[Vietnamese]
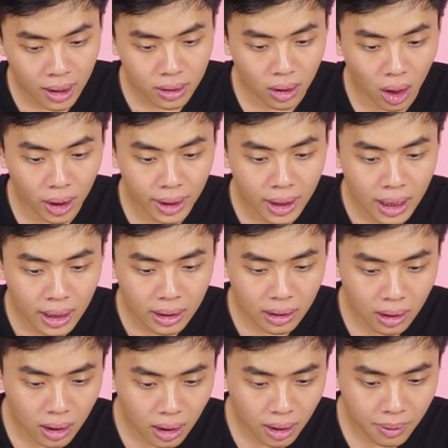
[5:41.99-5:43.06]
rồi
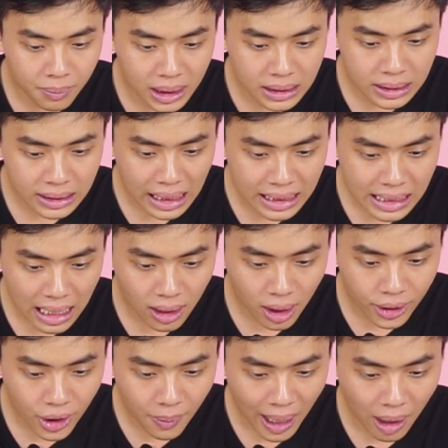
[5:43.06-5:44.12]
uh, mình sẽ trả
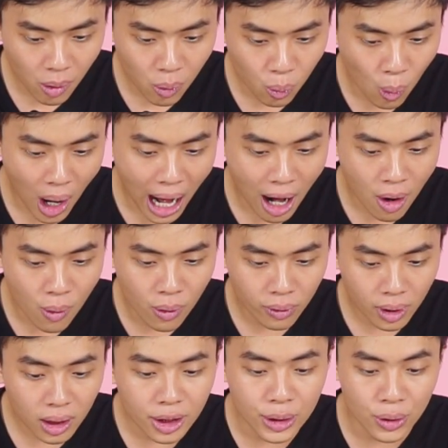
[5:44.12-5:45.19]
lời cho bạn wow
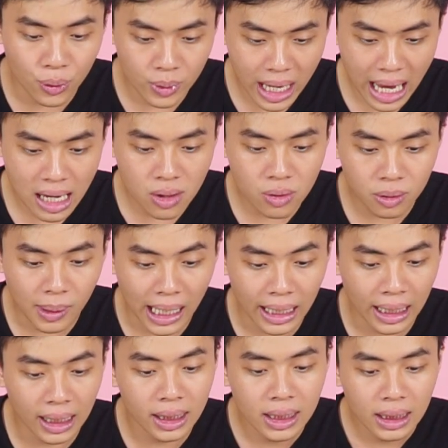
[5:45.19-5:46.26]
rất là nhiều giá luôn các bạn
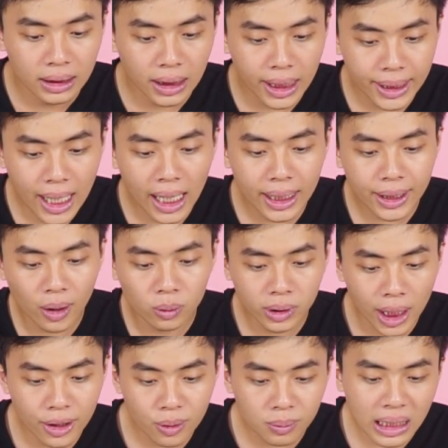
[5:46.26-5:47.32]
à thì đây đầu
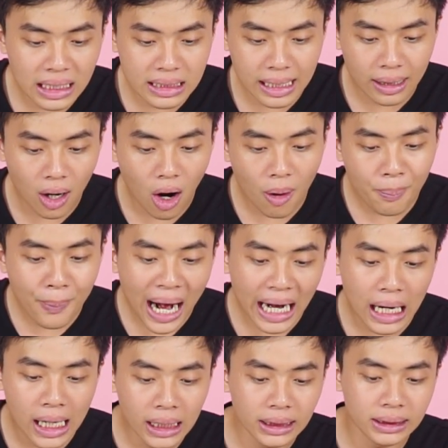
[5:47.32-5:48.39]
tiên chúng ta sẽ có
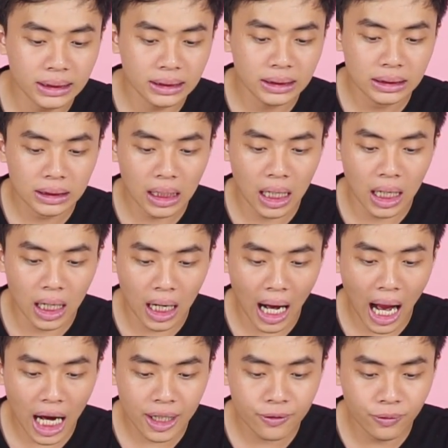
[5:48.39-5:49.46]
màn hình
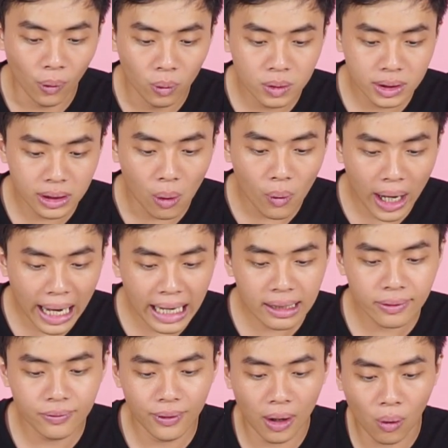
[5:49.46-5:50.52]
uh, iPhone 6s
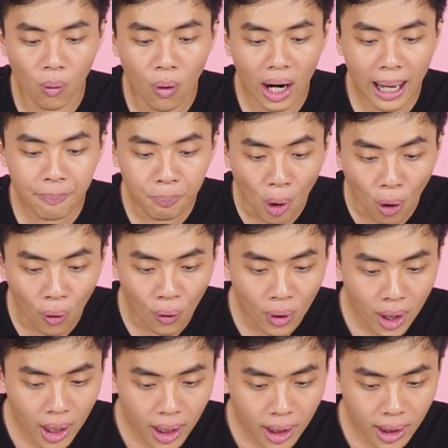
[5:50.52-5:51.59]
và của Apple
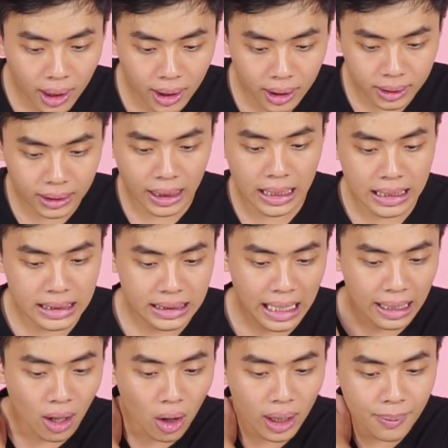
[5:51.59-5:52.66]
uh, thì
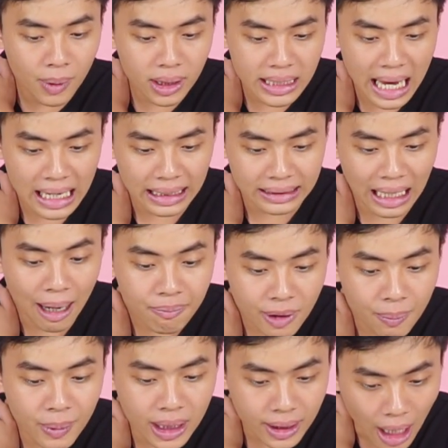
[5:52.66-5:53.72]
sẽ có cái mức giá là
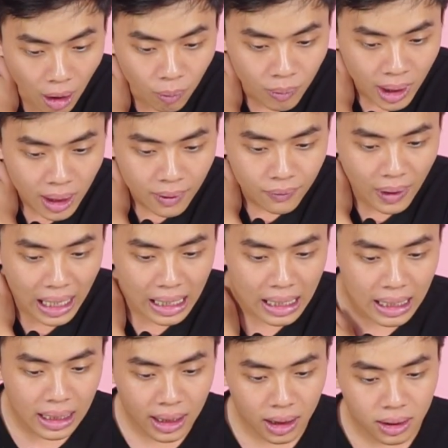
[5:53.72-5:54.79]
800.000 đồng
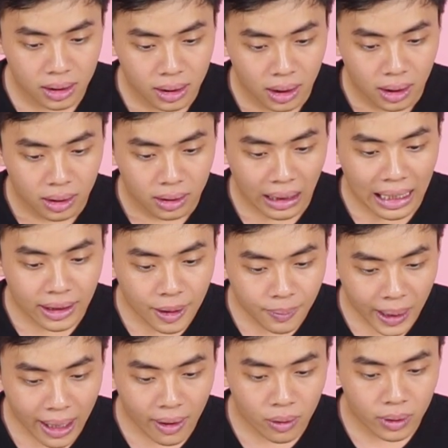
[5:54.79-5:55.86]
và cái tiếp
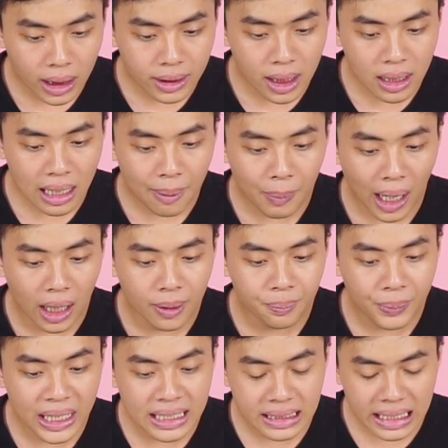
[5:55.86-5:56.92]
theo đó chính là màn hình
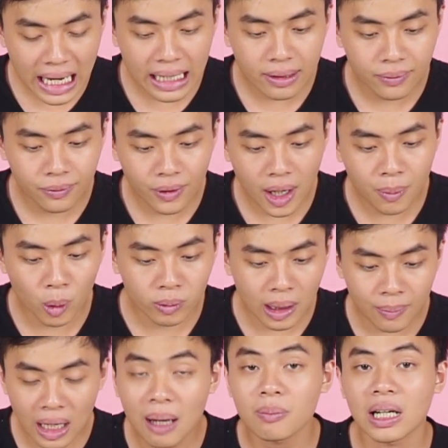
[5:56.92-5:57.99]
Pixel
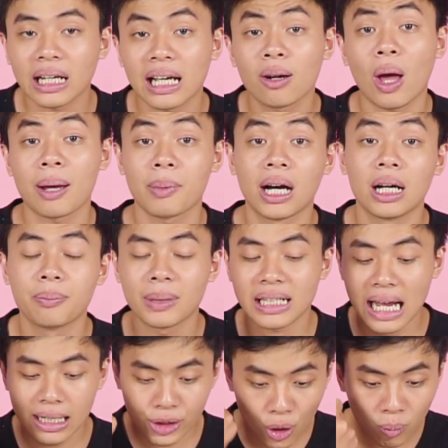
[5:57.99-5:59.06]
V1.5 là cái loại màn hình mình
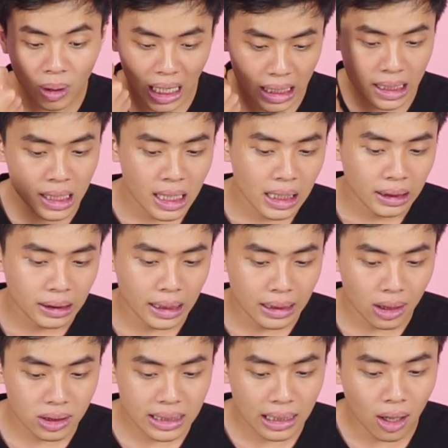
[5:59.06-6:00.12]
đang dùng đây thì
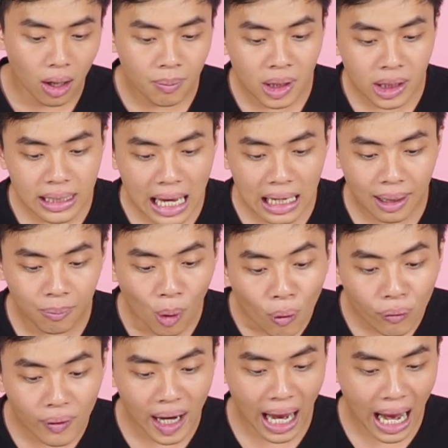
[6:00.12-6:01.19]
nó sẽ có giá là
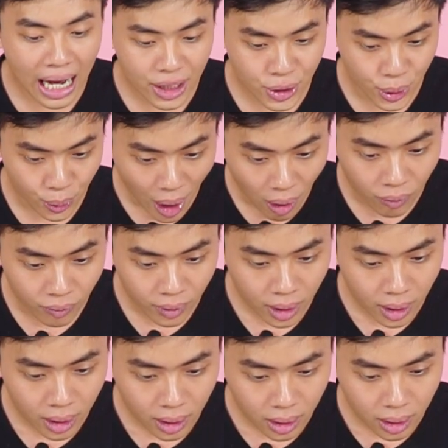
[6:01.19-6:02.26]
1,2 triệu đồng
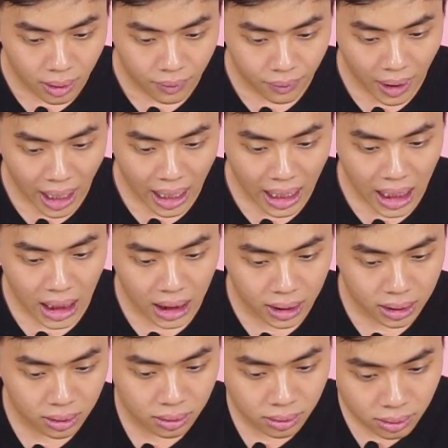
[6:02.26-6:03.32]
và
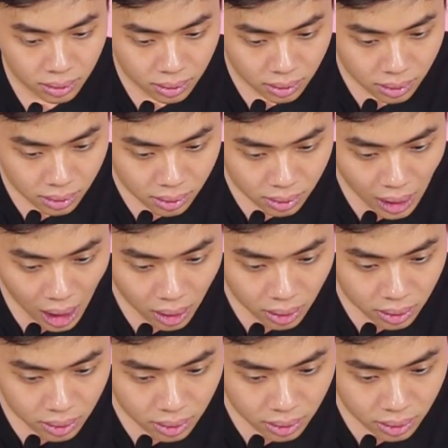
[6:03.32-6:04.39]
đó
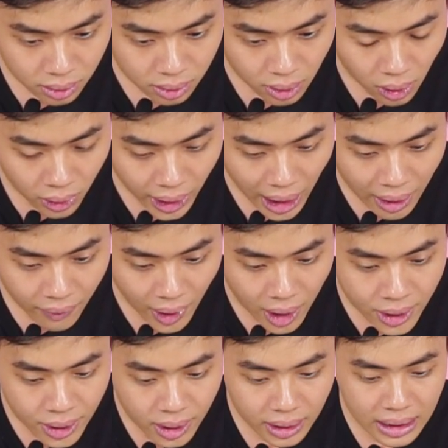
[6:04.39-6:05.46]
ok và
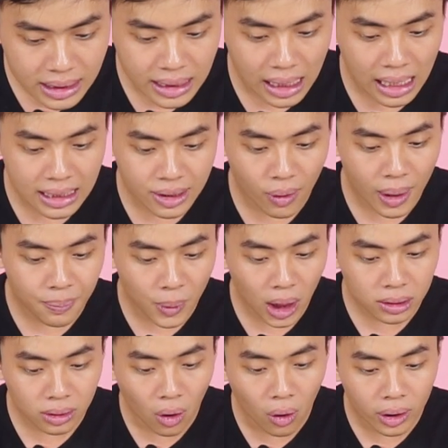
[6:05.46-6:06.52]
ở dưới thì sẽ là 6S
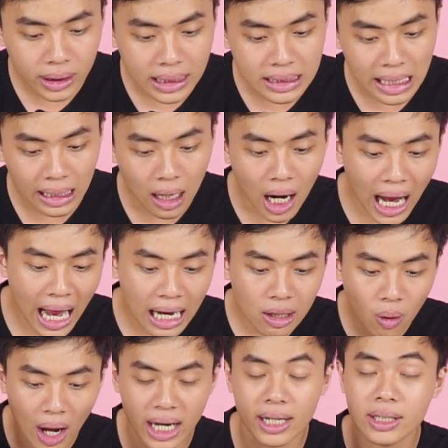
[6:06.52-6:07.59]
Plus thôi thì sẽ có hai
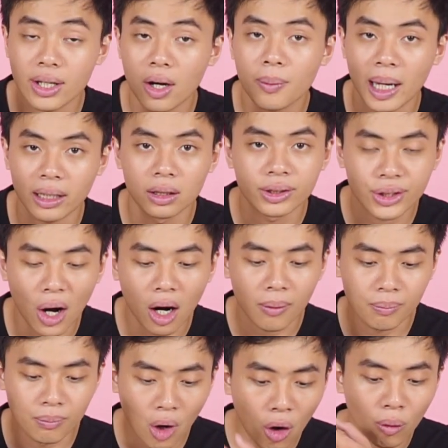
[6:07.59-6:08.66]
loại để cho các bạn lựa
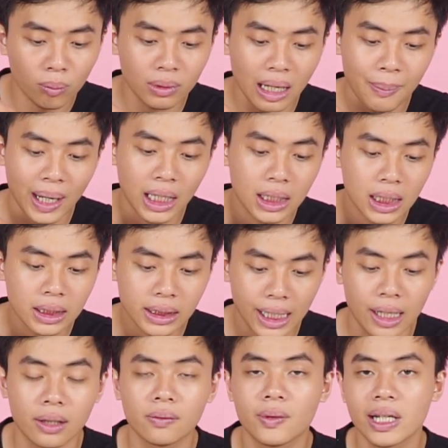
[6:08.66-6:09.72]
chọn một là màn hình linh
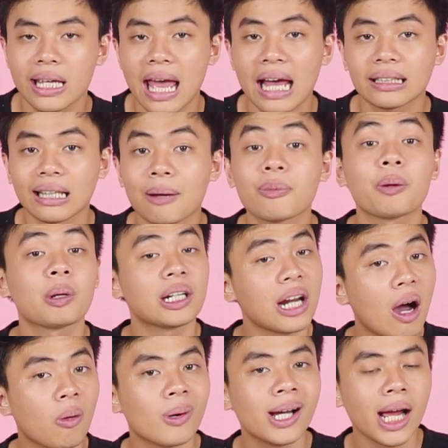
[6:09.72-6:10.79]
kiện với giá 800.000
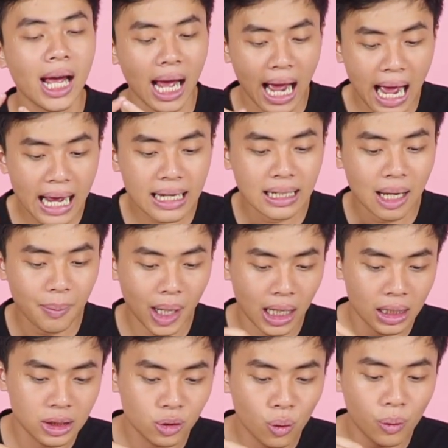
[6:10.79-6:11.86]
đồng hai là màn
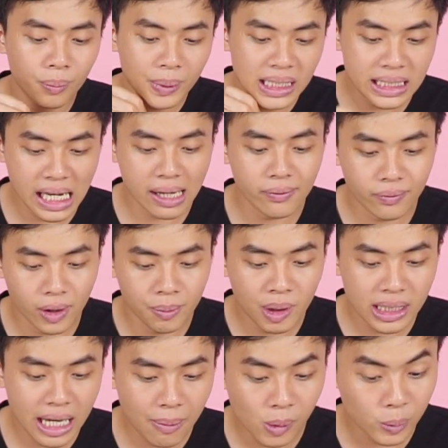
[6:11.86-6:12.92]
hình của Pixel với mức
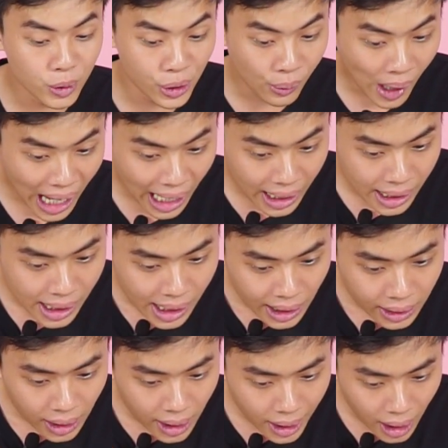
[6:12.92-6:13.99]
giá 1 triệu 2
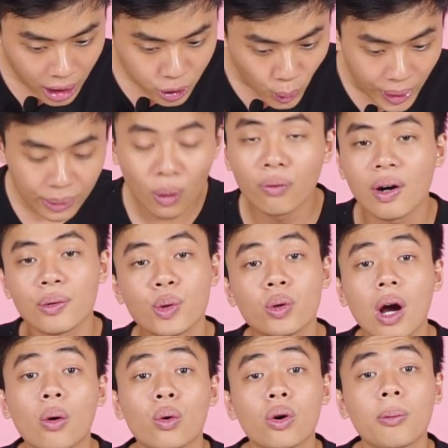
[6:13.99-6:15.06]
thì uh, tùy thuộc vào nhu
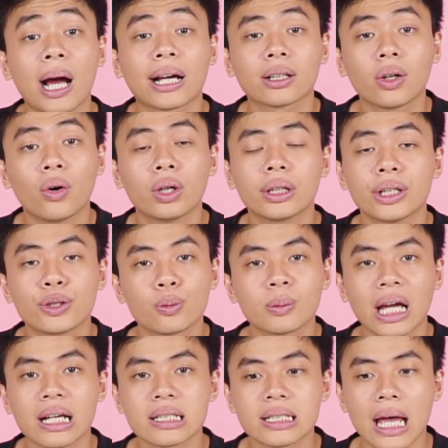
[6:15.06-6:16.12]
cầu của bạn thôi thì chúng
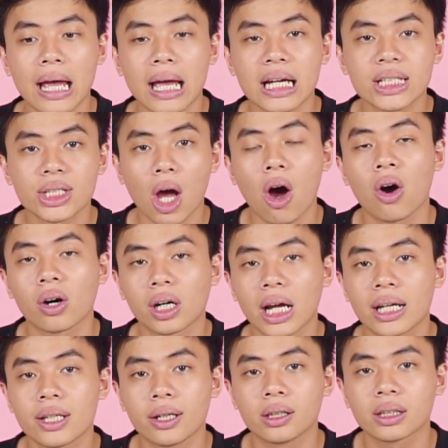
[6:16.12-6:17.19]
ta sẽ chọn
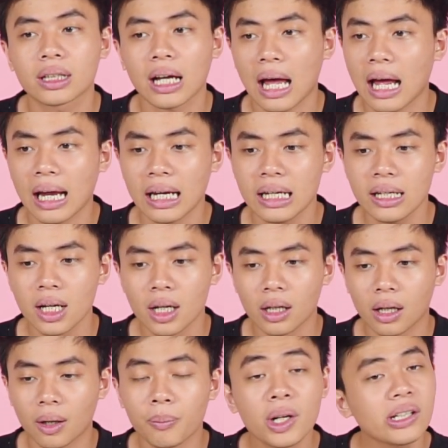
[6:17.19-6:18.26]
ra những cái
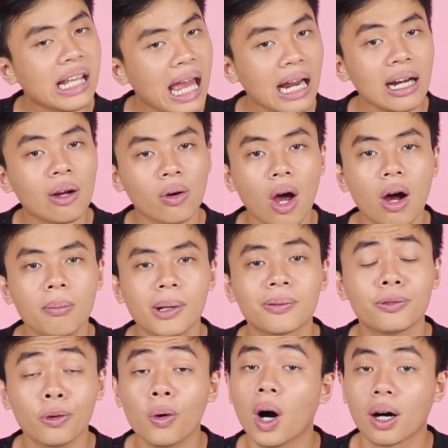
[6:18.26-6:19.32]
uh, mức giá nào đó mà
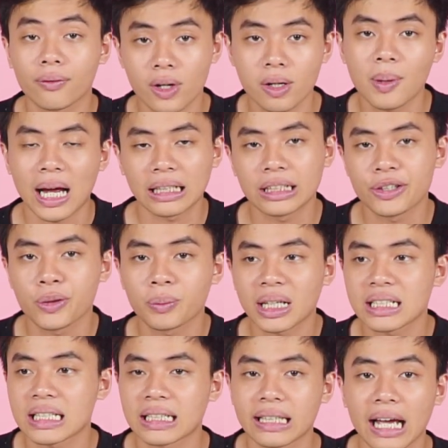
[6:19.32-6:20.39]
phù hợp với bạn thì chúng
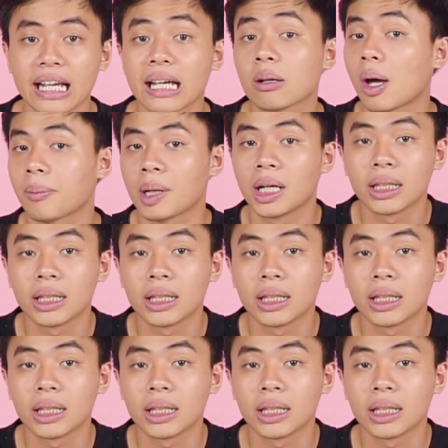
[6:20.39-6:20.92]
ta sẽ thay cái loại màn